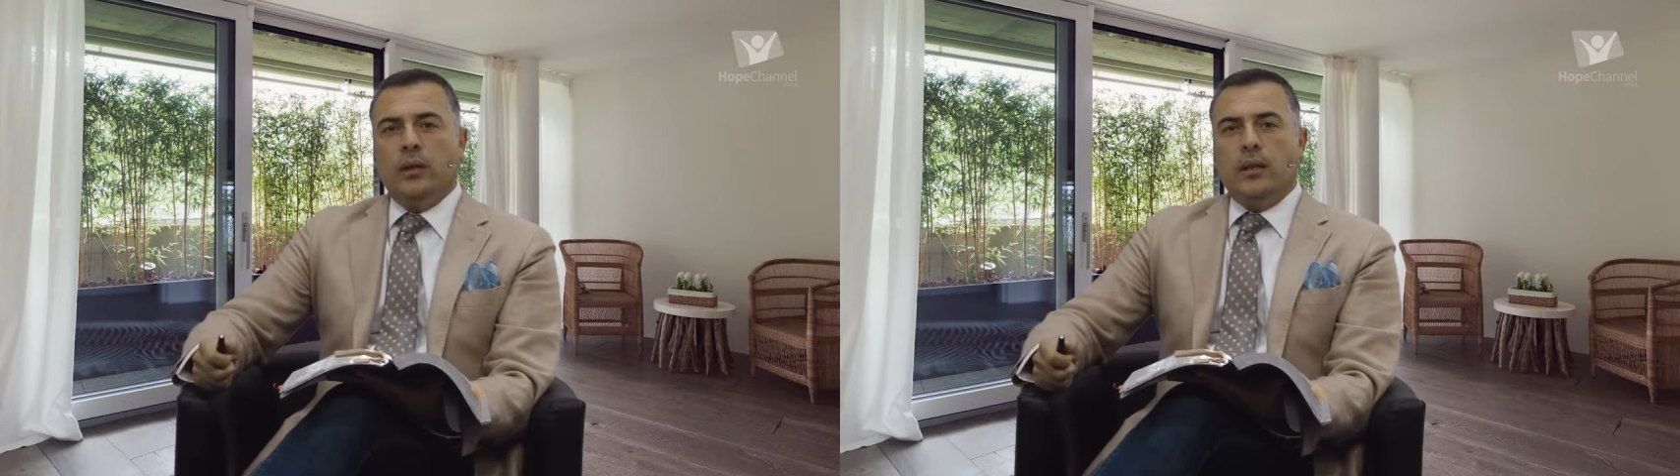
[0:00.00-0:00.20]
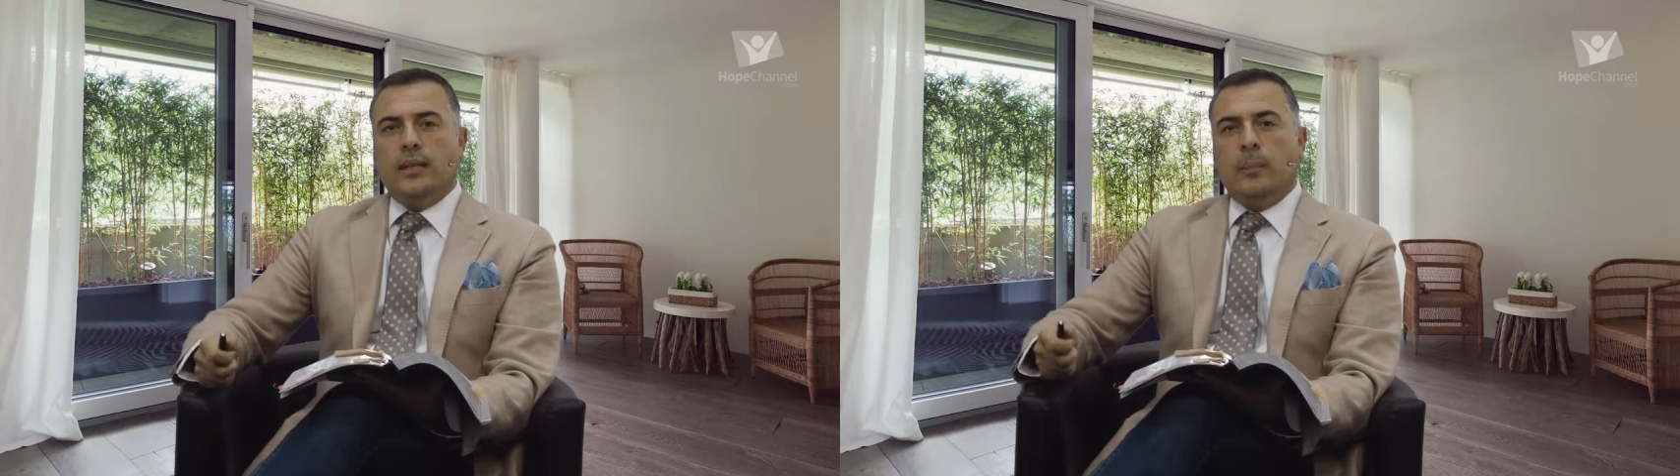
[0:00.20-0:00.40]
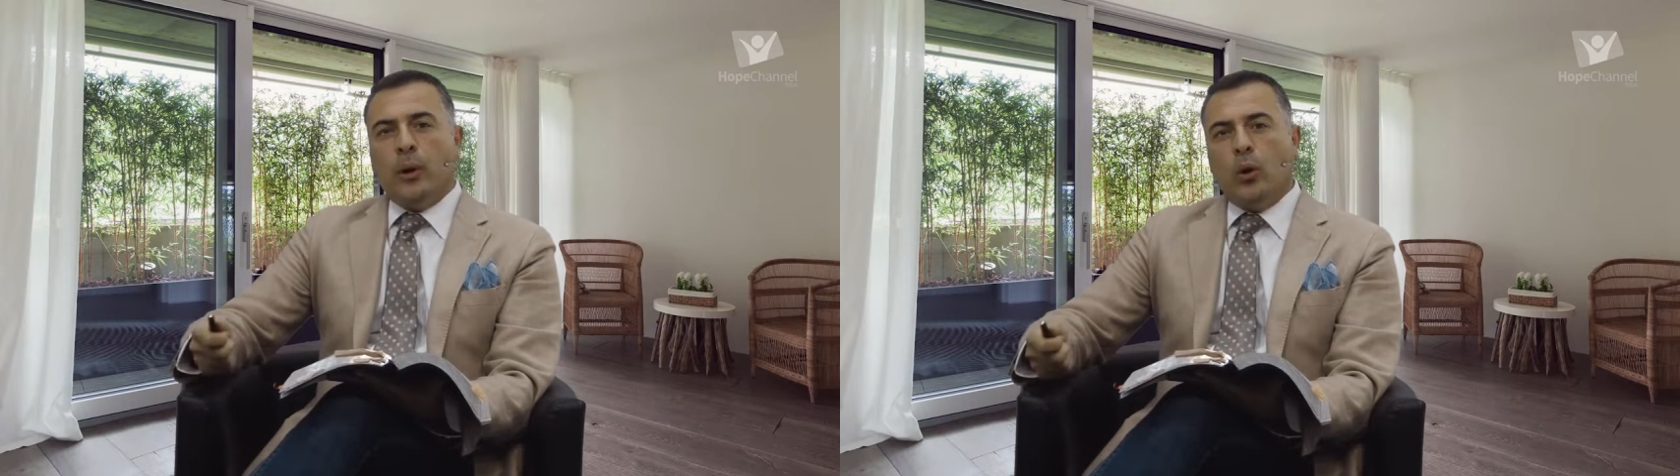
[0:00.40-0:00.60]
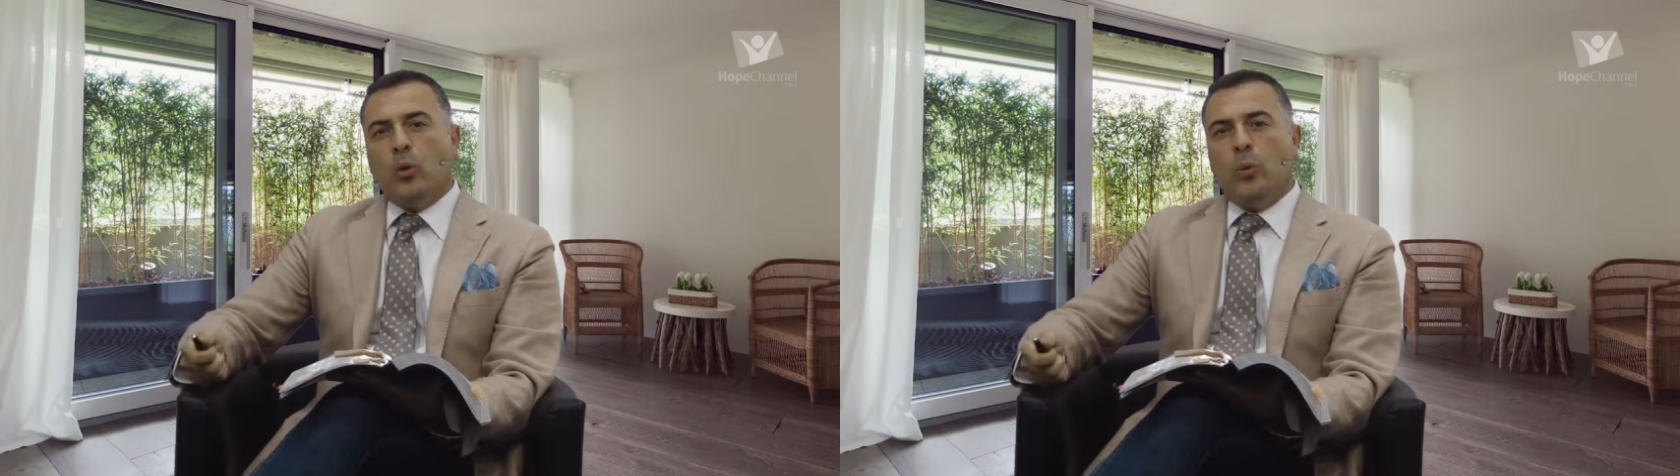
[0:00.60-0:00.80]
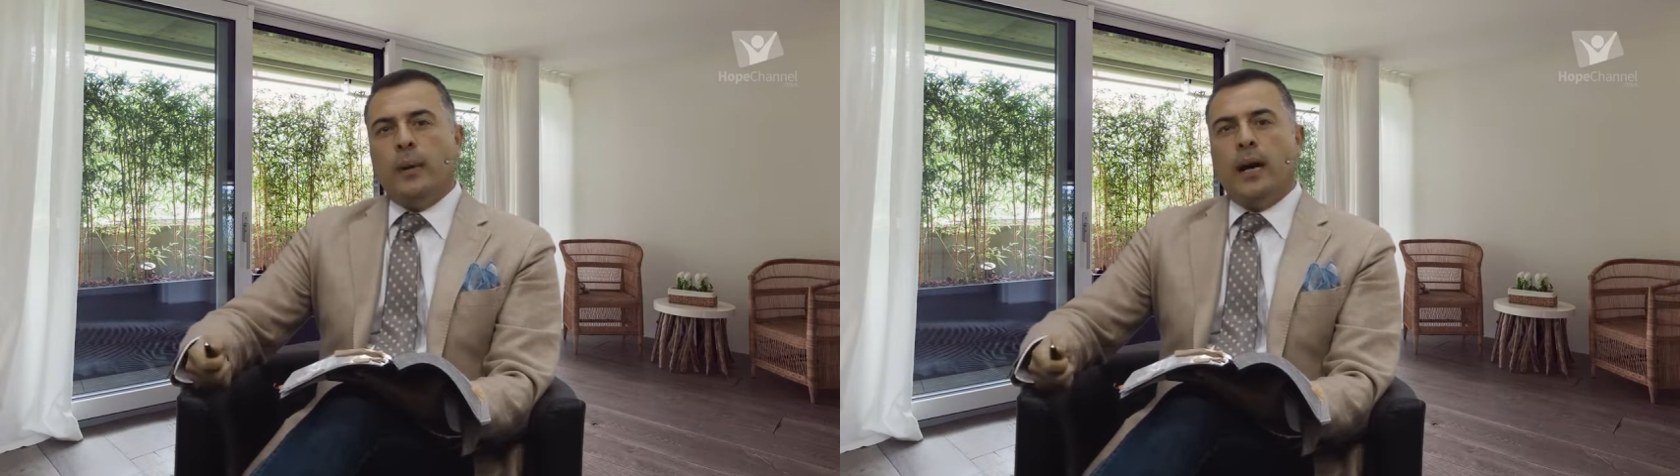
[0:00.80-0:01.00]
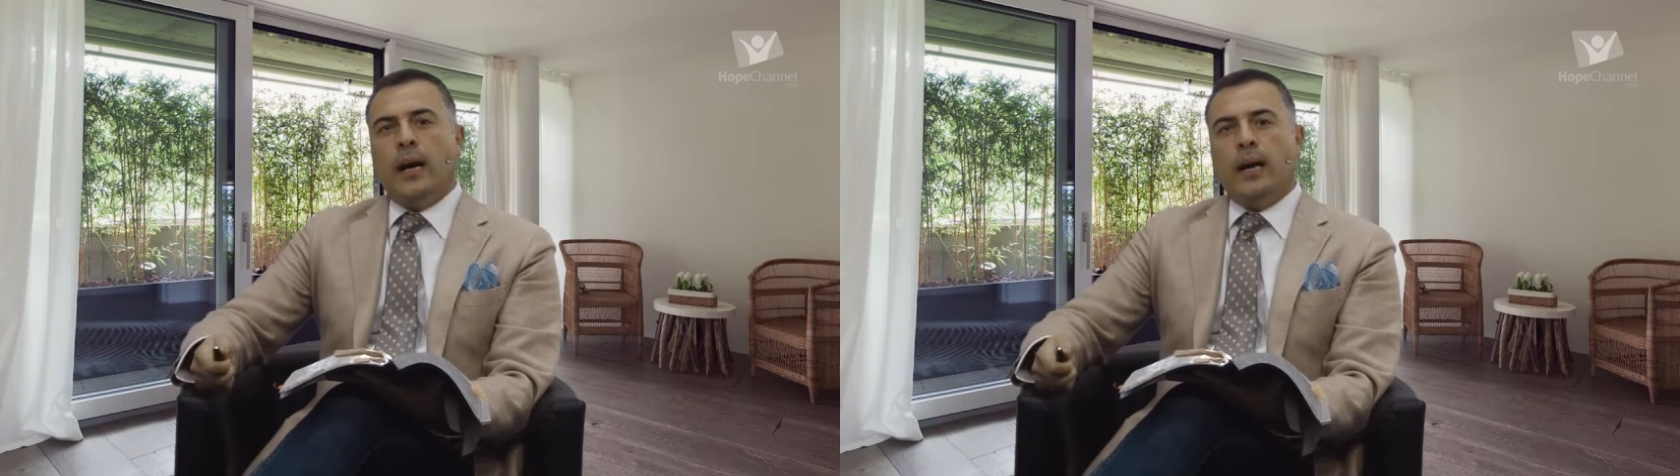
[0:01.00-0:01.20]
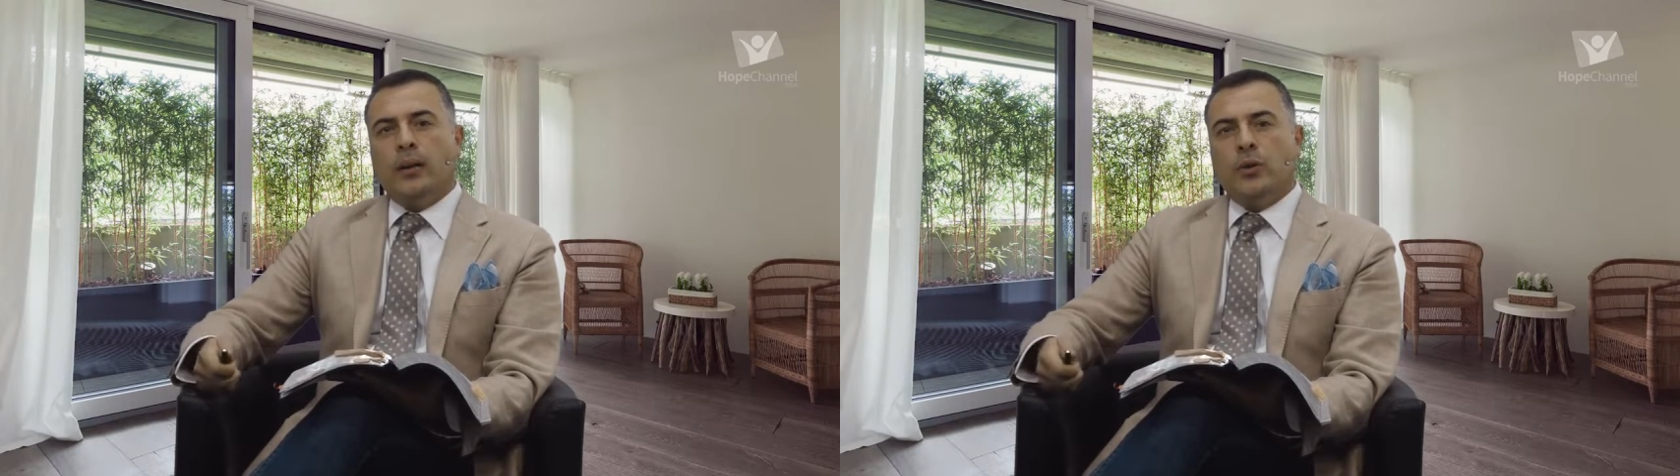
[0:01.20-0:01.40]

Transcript: Si preoccupa